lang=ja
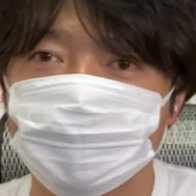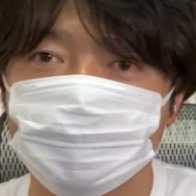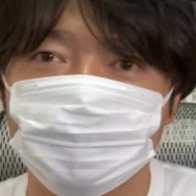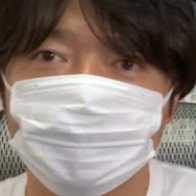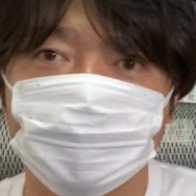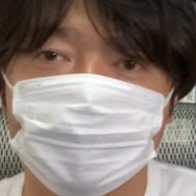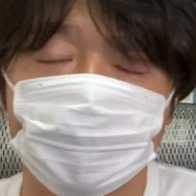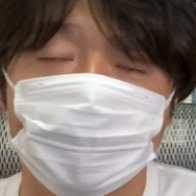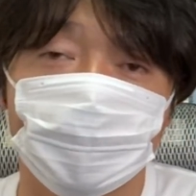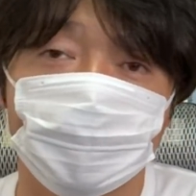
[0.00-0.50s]
球
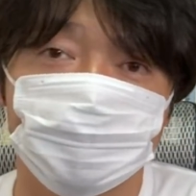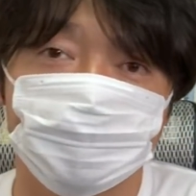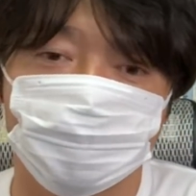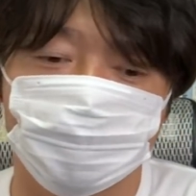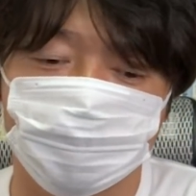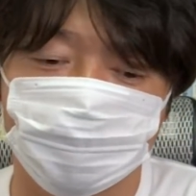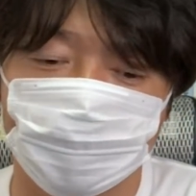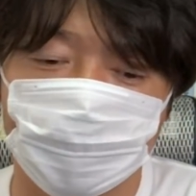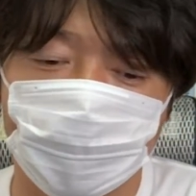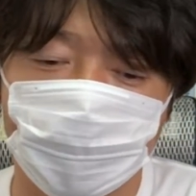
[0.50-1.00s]
もつけられるっ
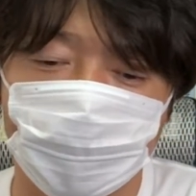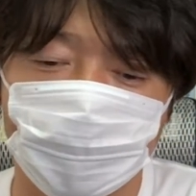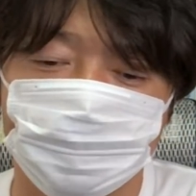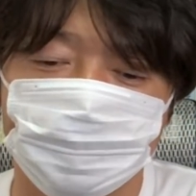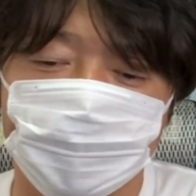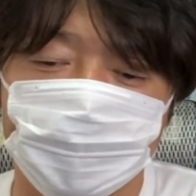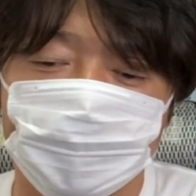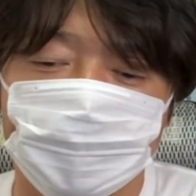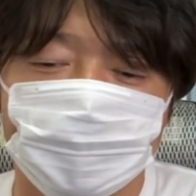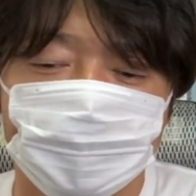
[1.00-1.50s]
てことで、
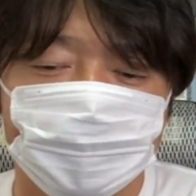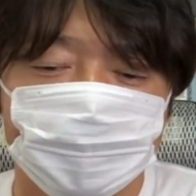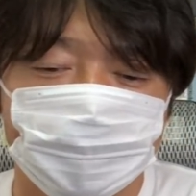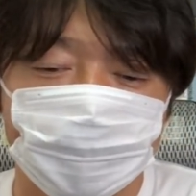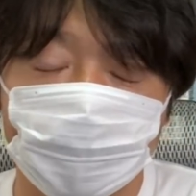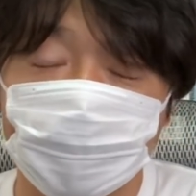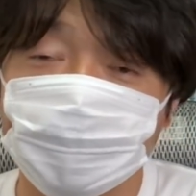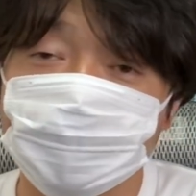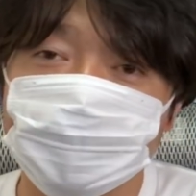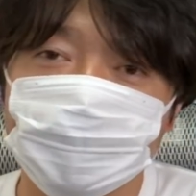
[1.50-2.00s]

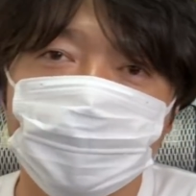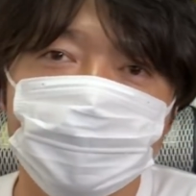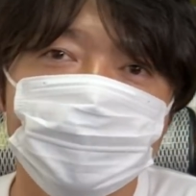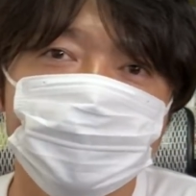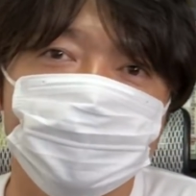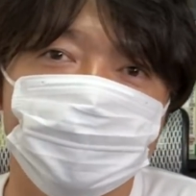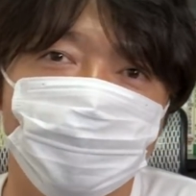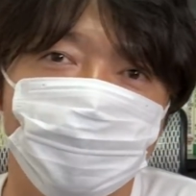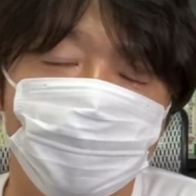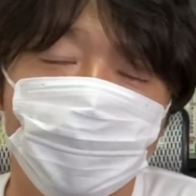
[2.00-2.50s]
7000円
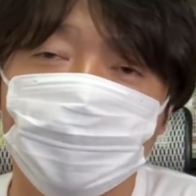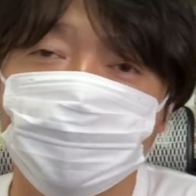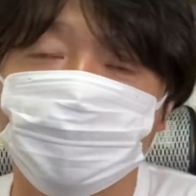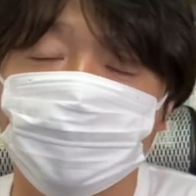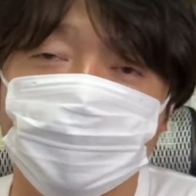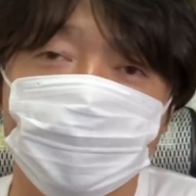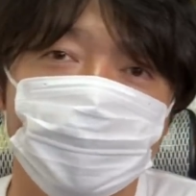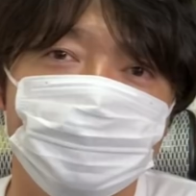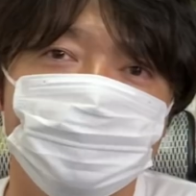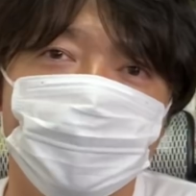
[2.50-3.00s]
ですよ。他のと
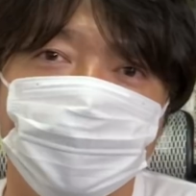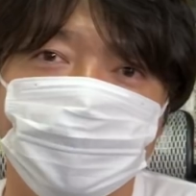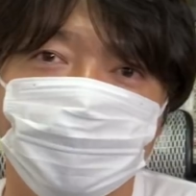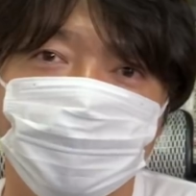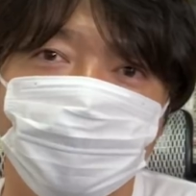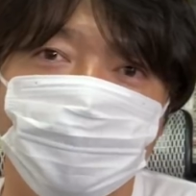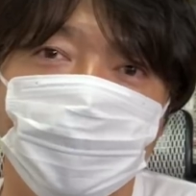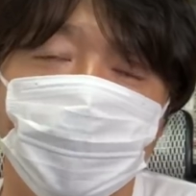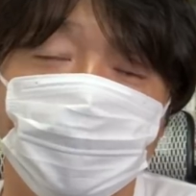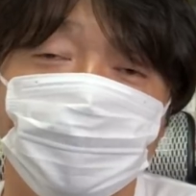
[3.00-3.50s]
こ3万、
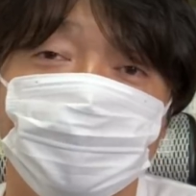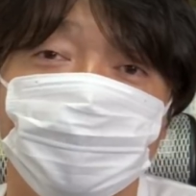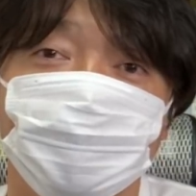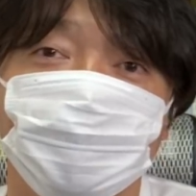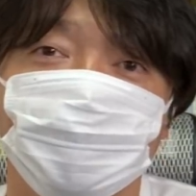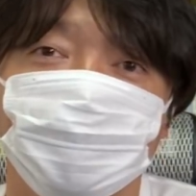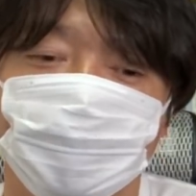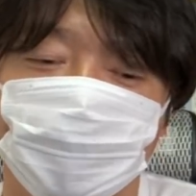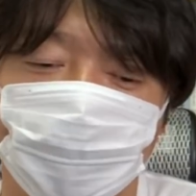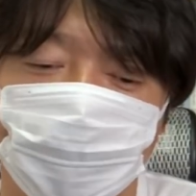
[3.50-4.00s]
4万円のと
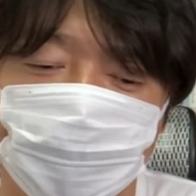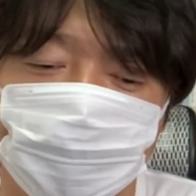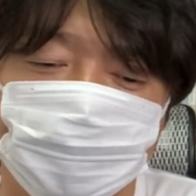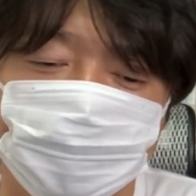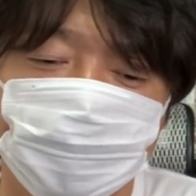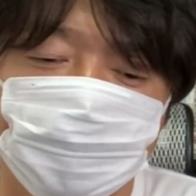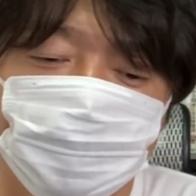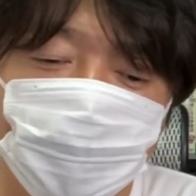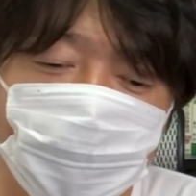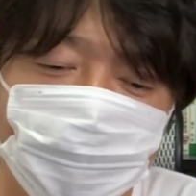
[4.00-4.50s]
ころをね。
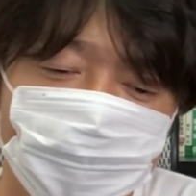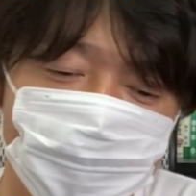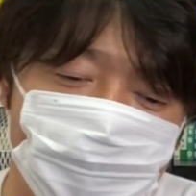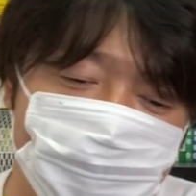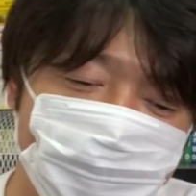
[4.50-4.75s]
で、まあ、